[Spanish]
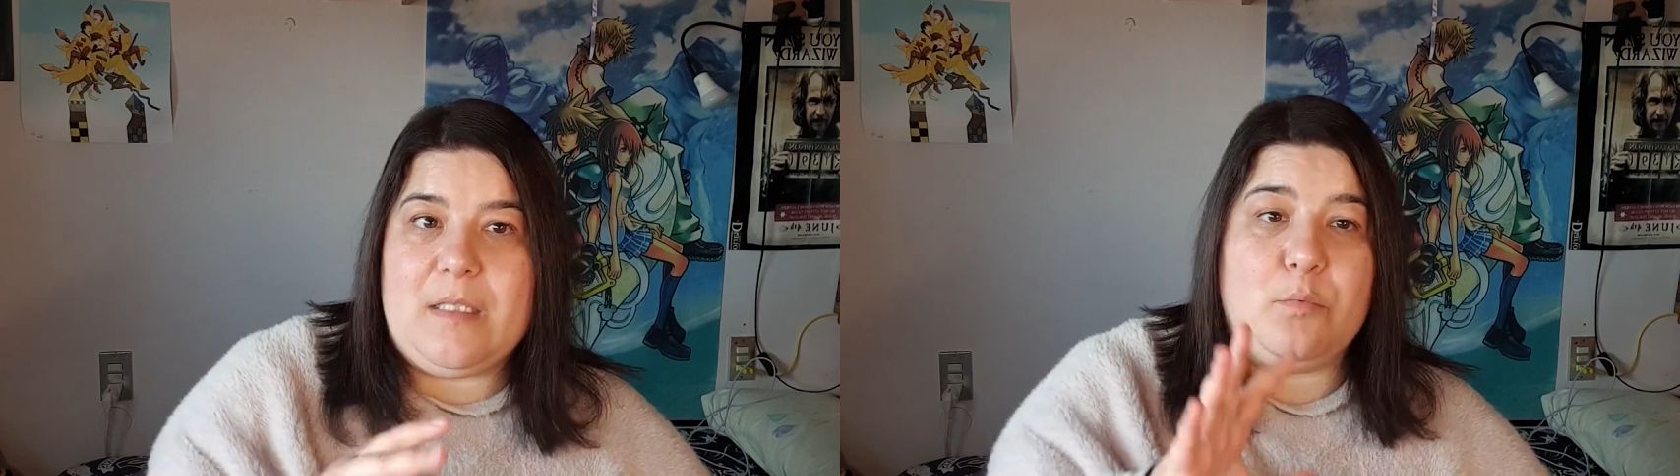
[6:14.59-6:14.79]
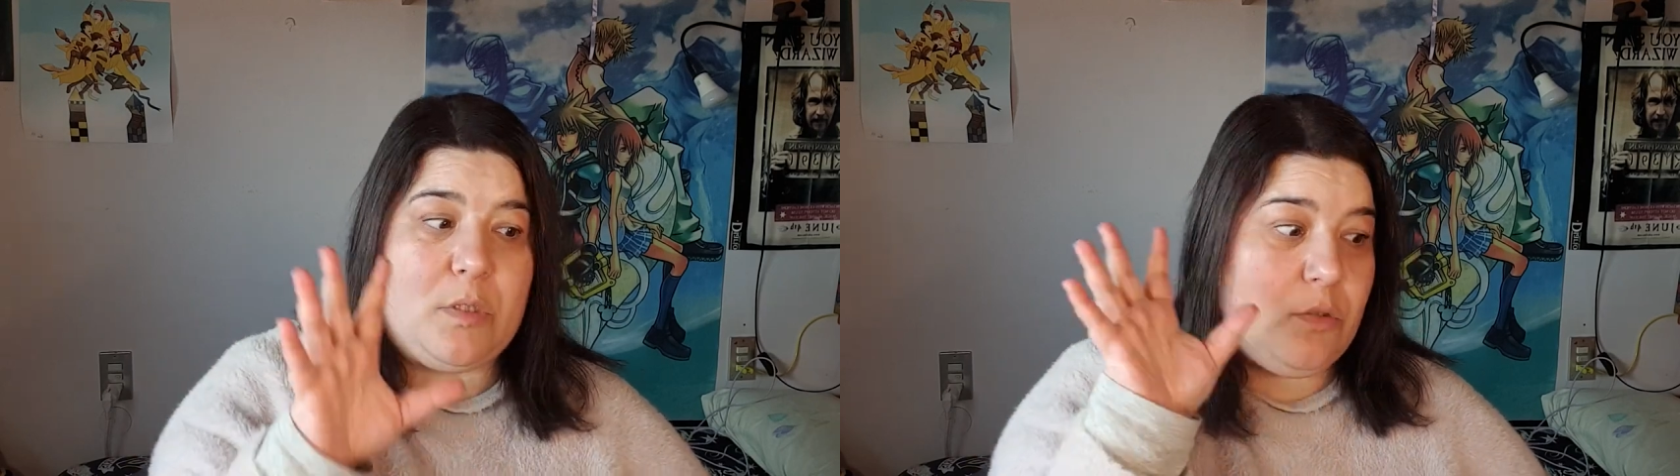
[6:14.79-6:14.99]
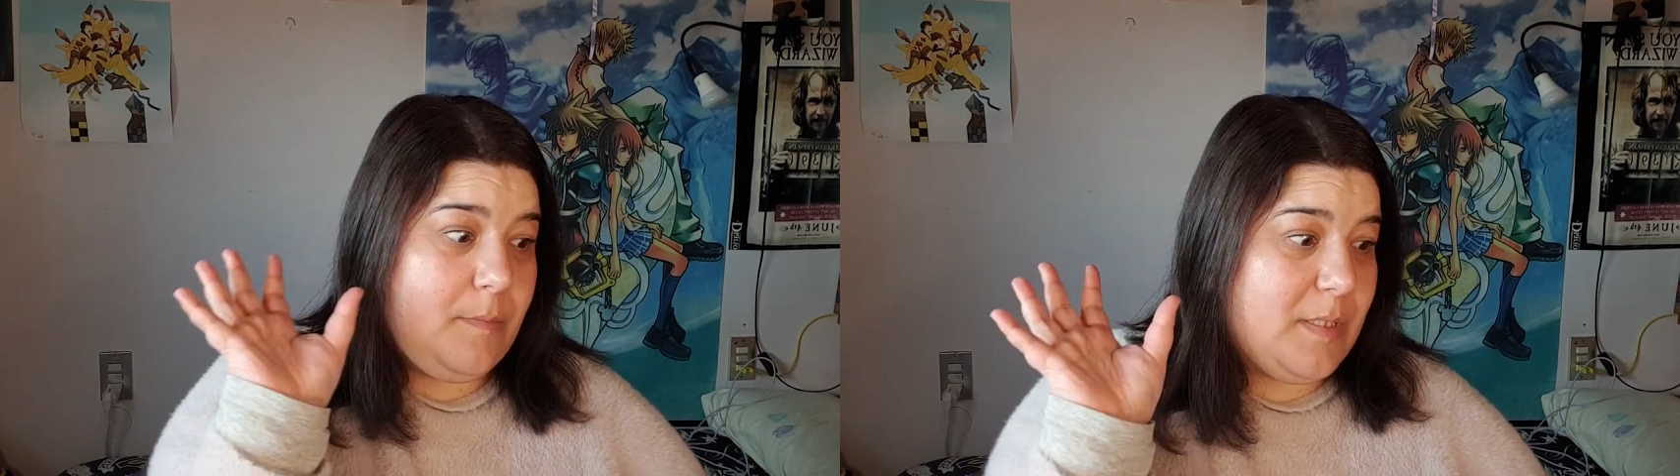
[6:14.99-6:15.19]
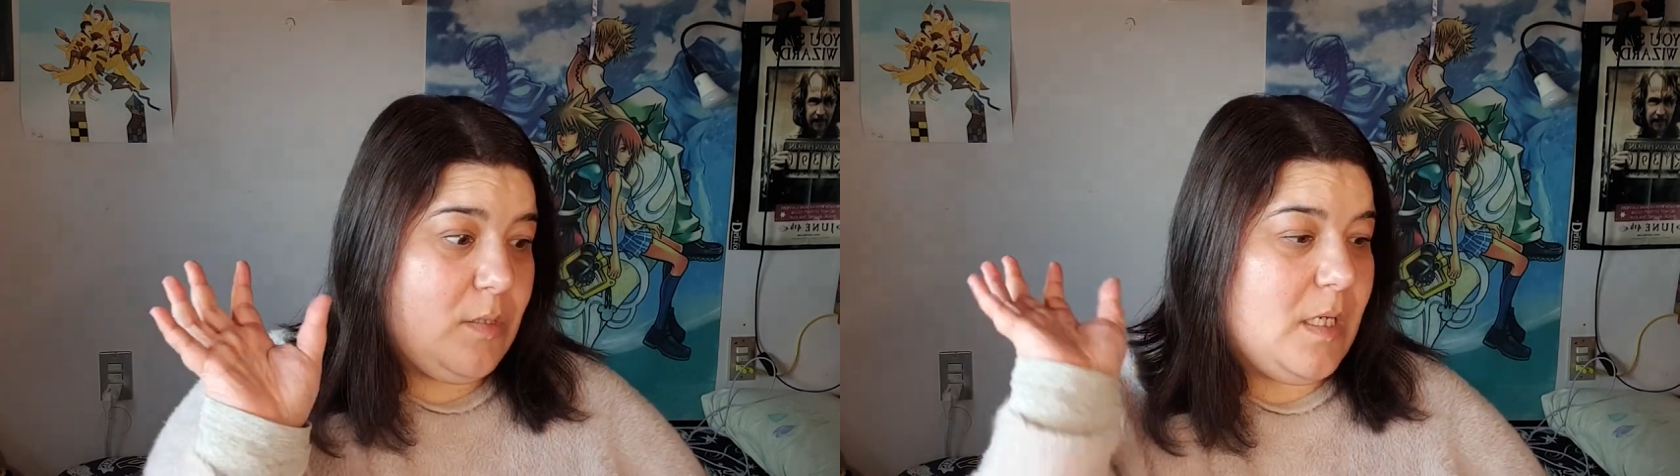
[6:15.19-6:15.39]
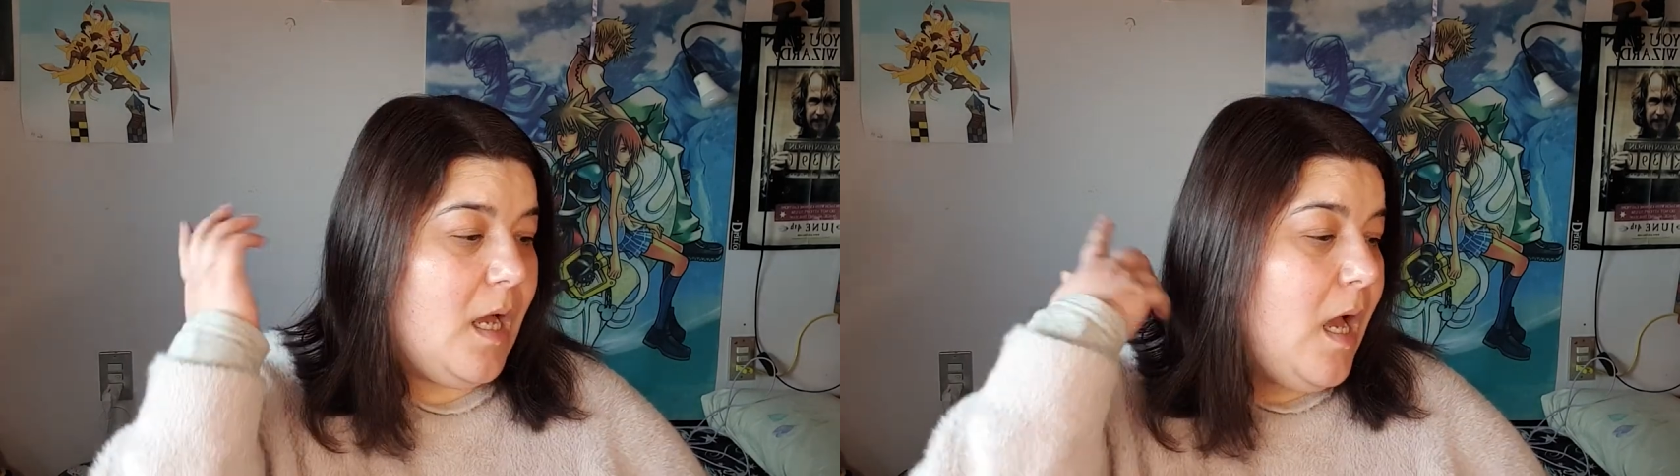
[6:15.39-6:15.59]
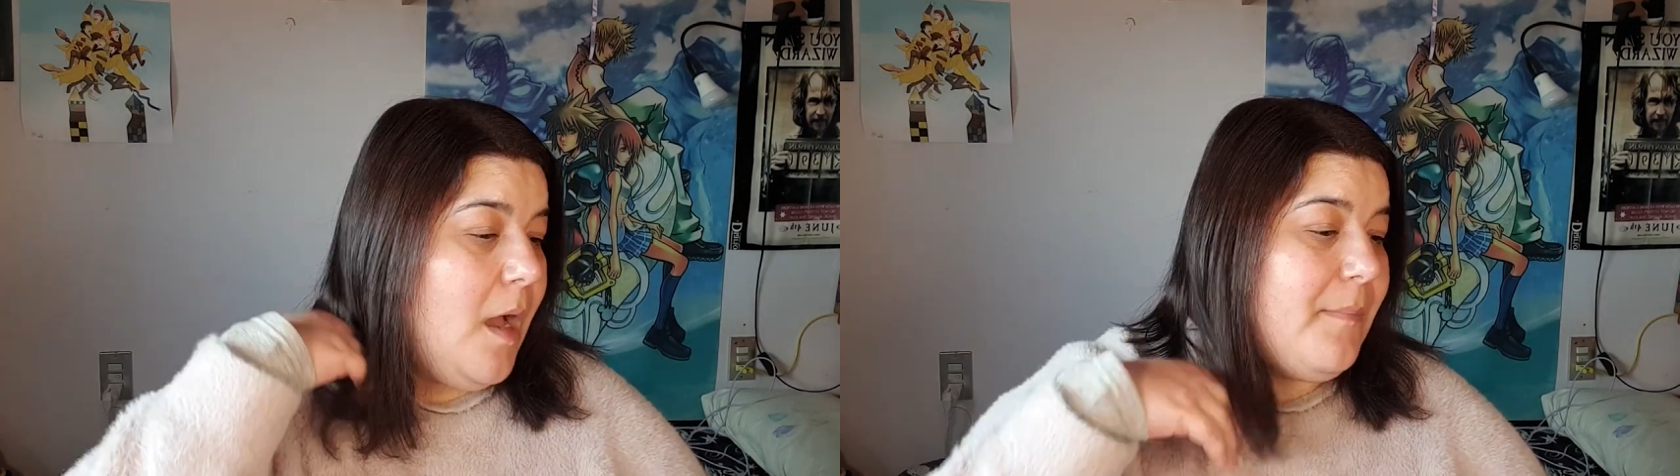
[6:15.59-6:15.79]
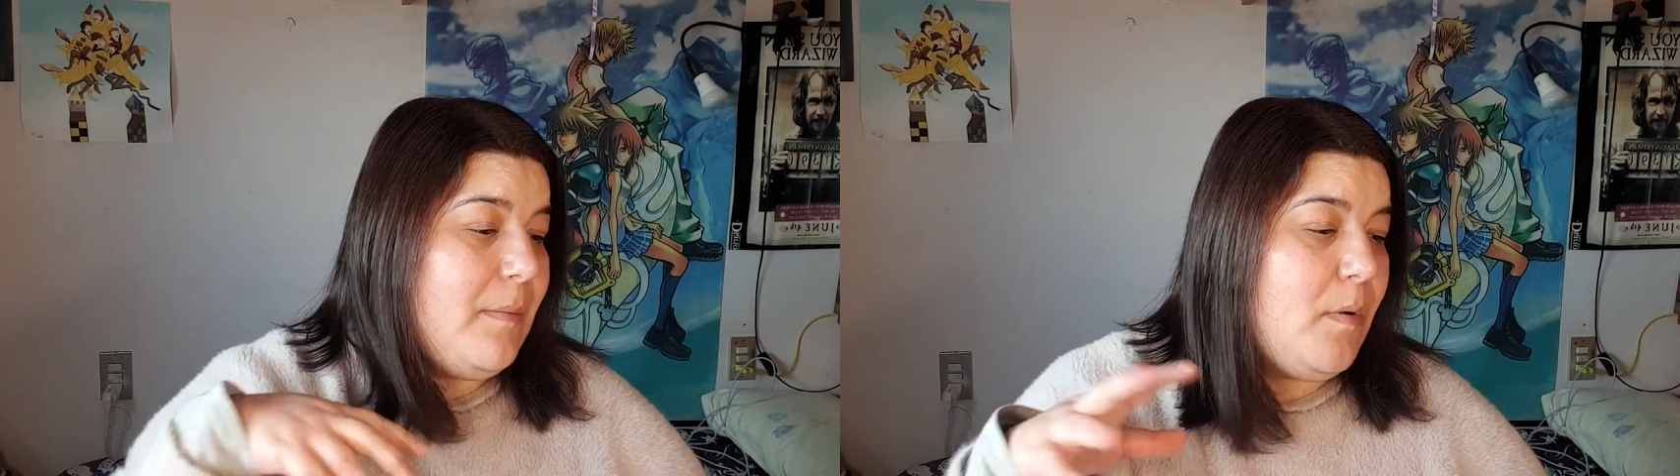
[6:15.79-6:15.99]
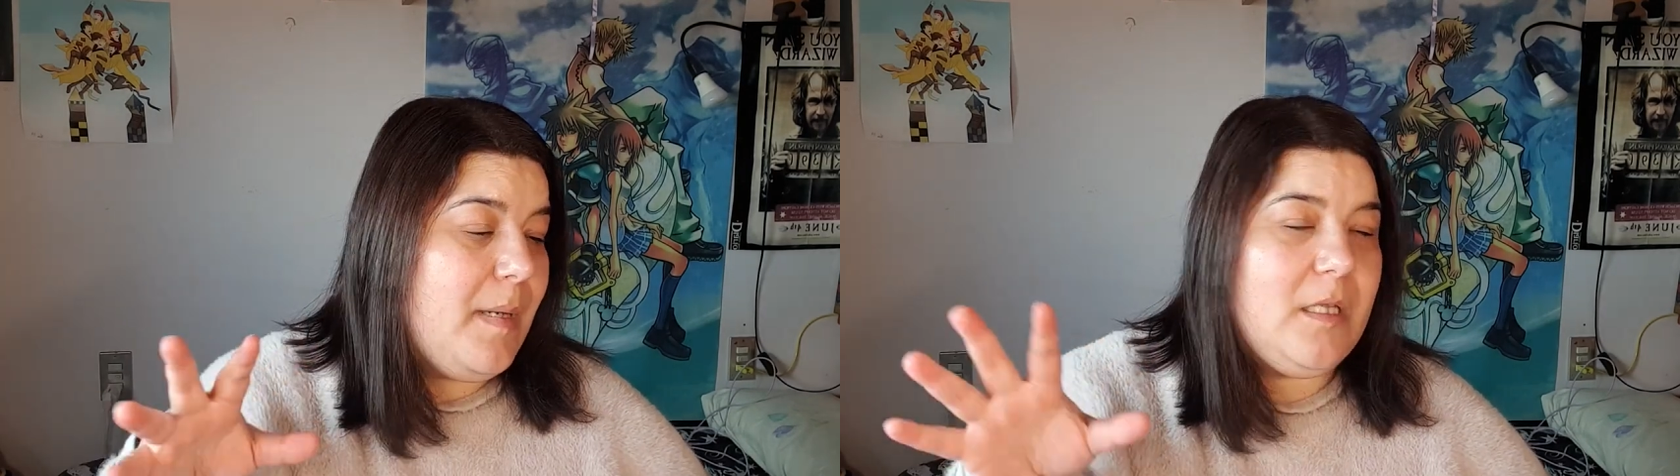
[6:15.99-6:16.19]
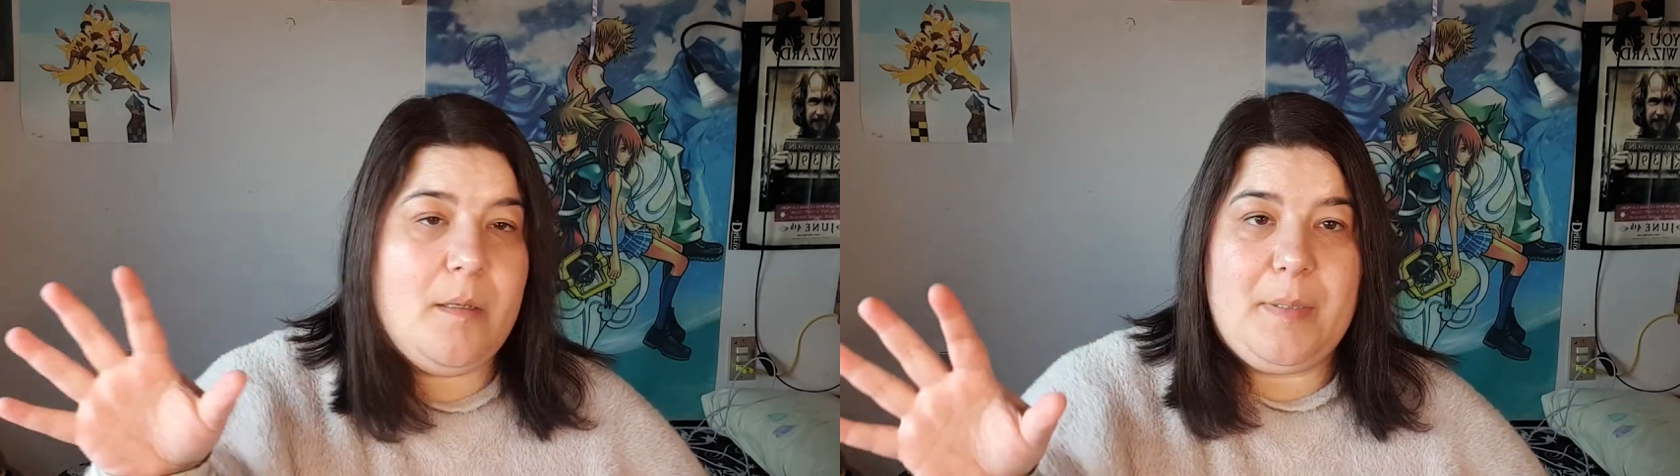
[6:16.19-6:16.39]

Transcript: si buscas una persona para el momento,